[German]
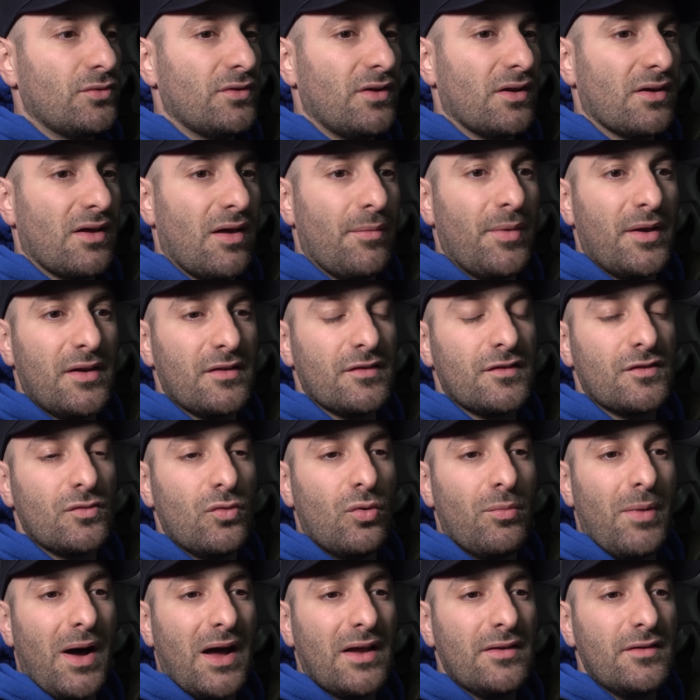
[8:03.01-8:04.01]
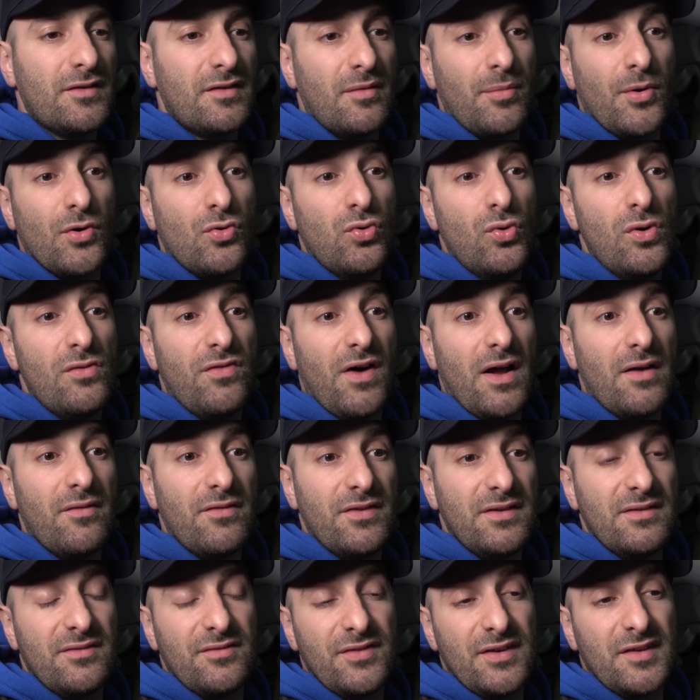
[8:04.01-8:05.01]
Und dann kann man das so machen. ist aber cool,
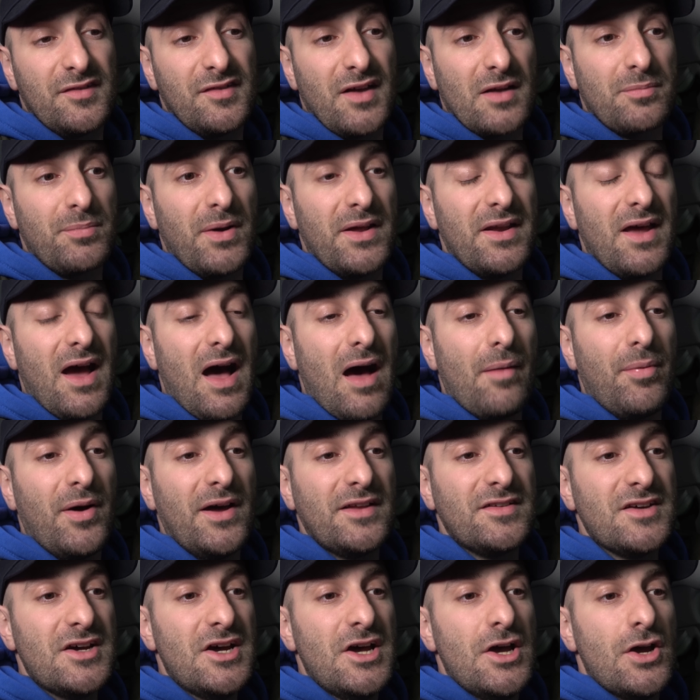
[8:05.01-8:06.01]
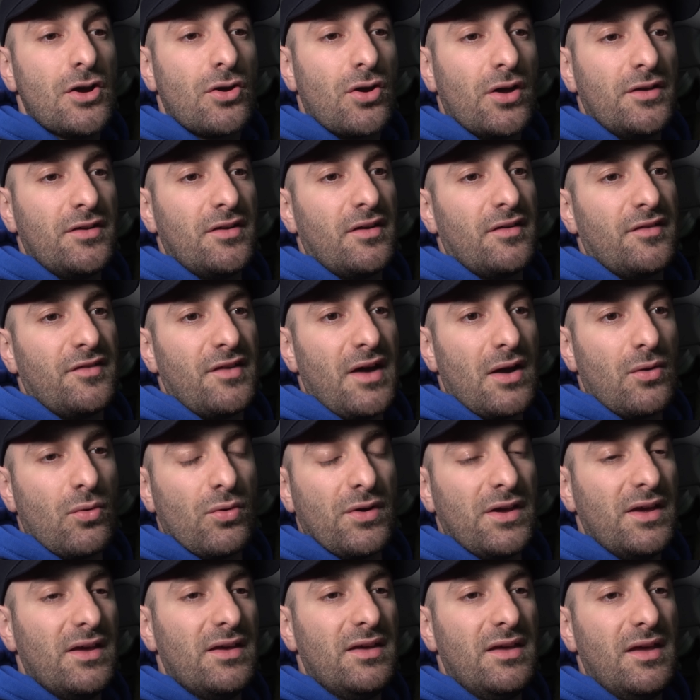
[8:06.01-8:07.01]
weil, wie, wie gesagt, bei der Arbeit könnt ihr dann sagen,
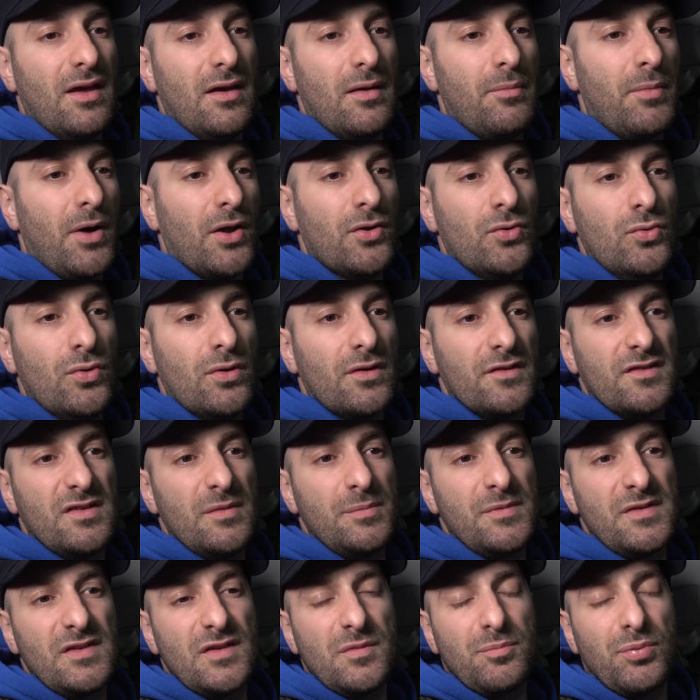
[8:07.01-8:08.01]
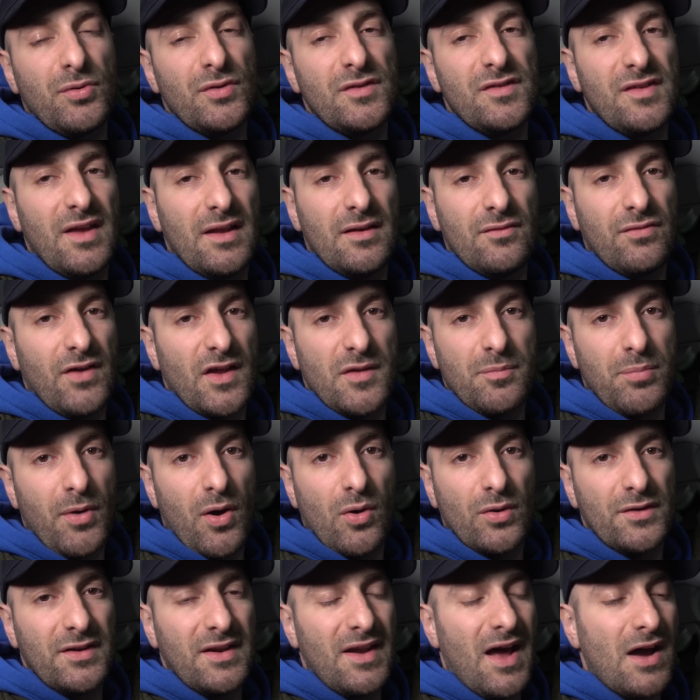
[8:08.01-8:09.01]
okay, hier immer nur 70 Prozent, weil ich
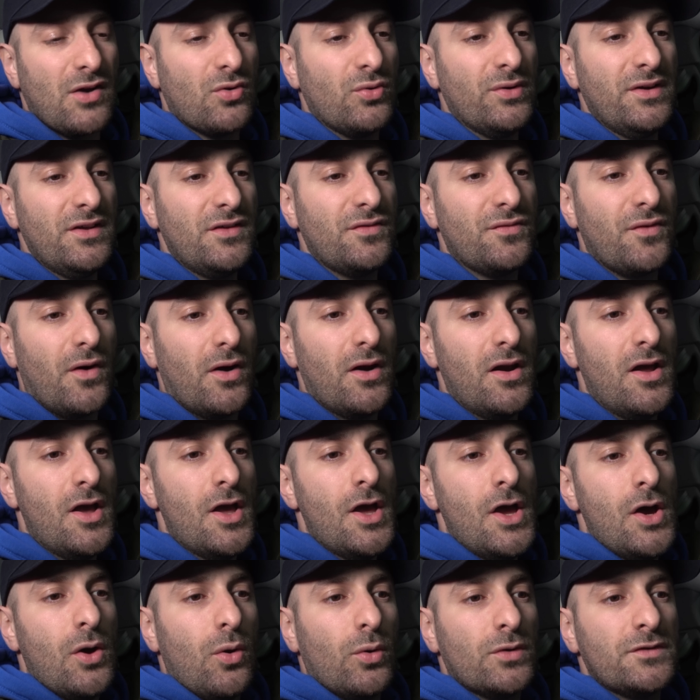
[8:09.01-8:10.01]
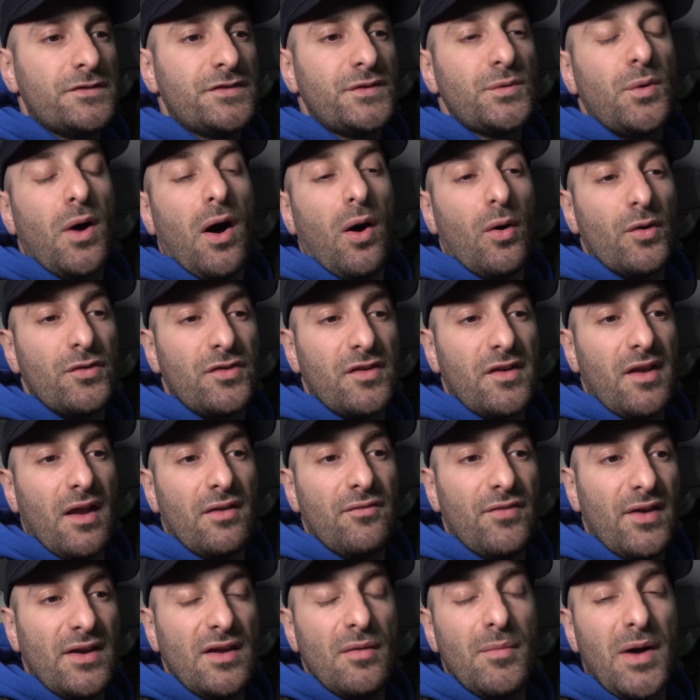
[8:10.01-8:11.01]
brauche den Akku nicht voll. Und zu Hause
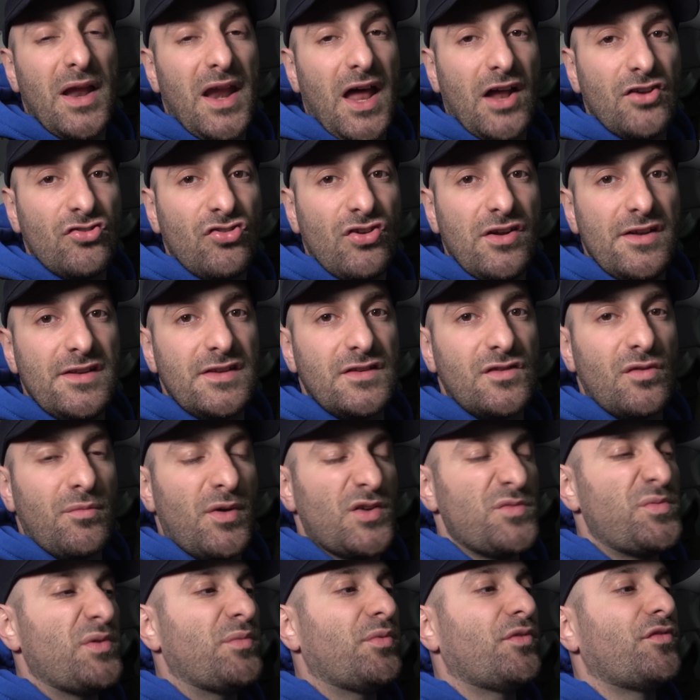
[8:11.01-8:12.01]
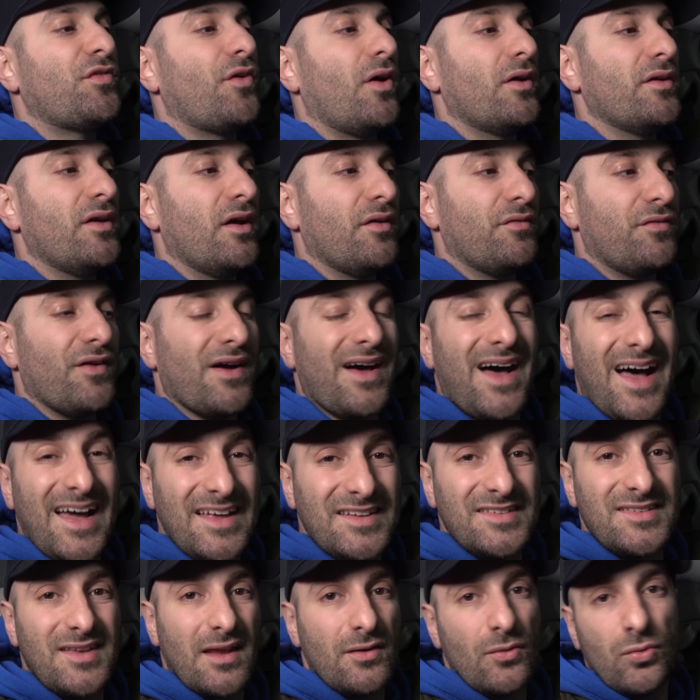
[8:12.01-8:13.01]
dann, wenn ihr mal anschließt, zum Beispiel bevor ihr
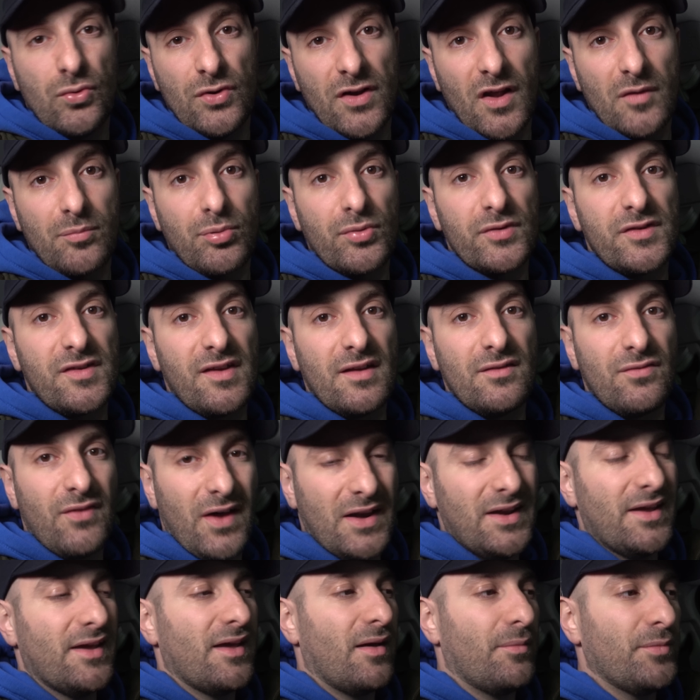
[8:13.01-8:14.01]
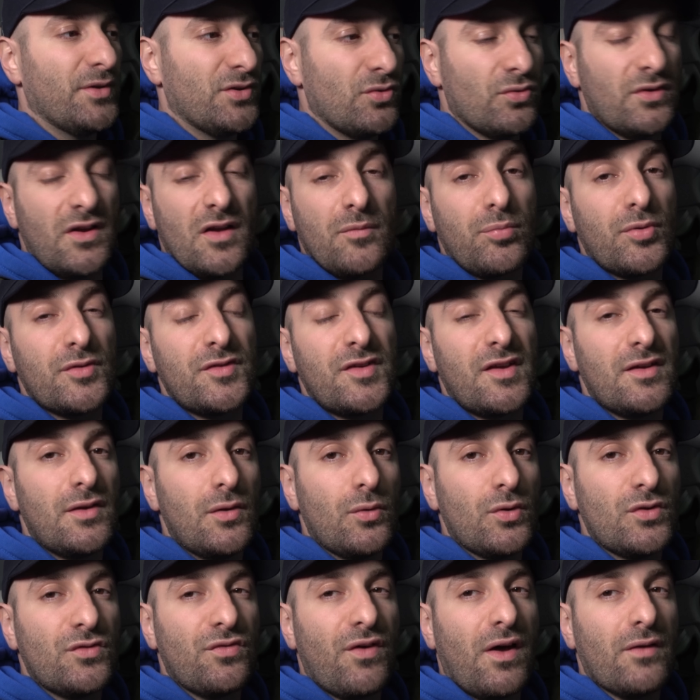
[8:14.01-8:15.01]
verreist, dann 100 Prozent, weil ihr ja mit 100 Prozent
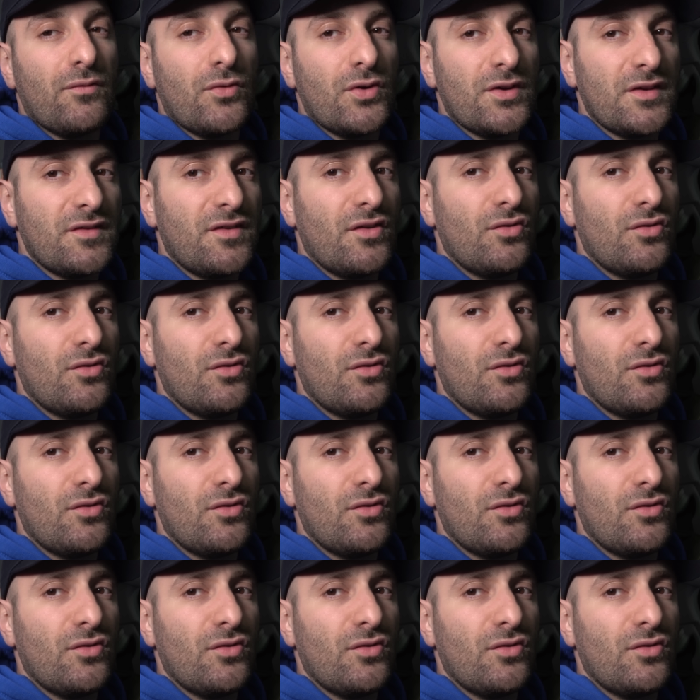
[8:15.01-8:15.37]
losfahren wollt.